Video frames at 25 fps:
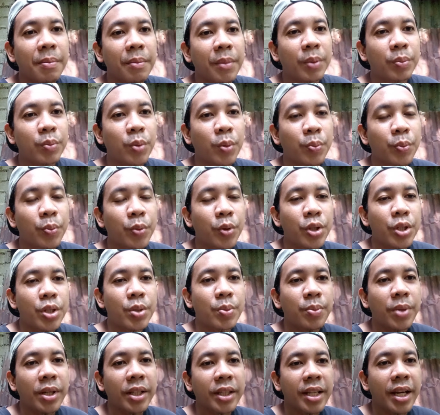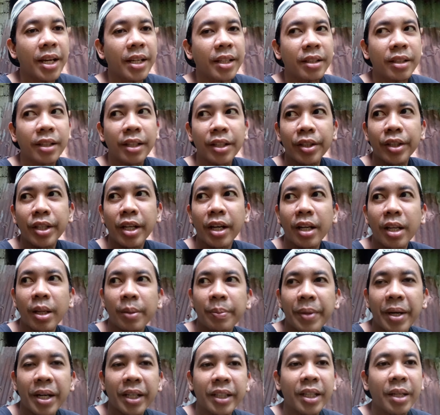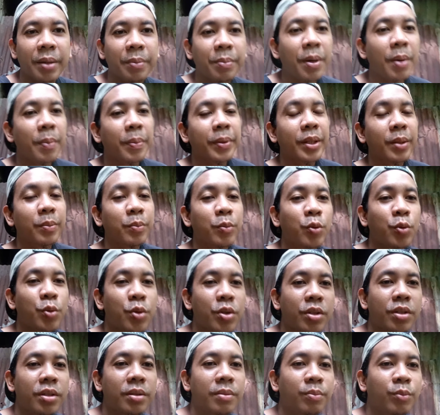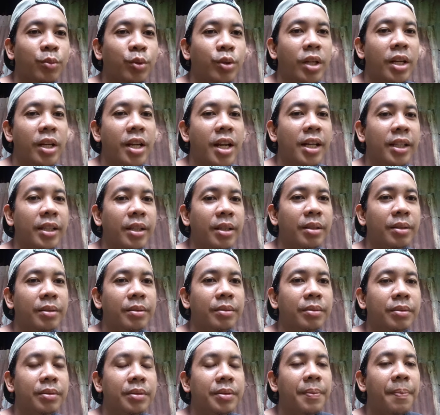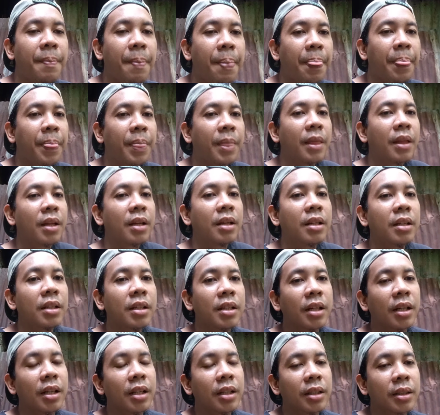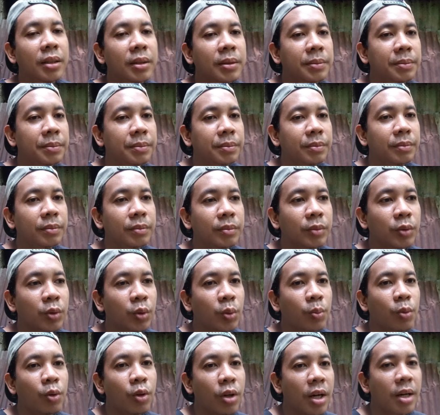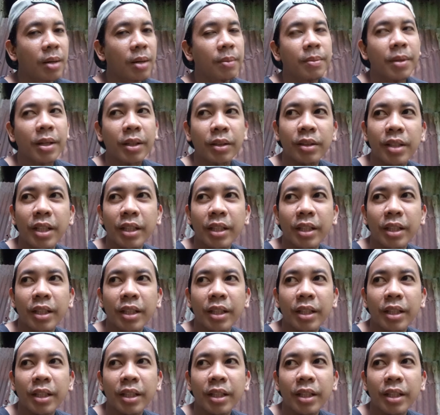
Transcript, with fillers: magpo-force ba tayo ngayon ng kalapate papatapusin muna natin um, tumuka bago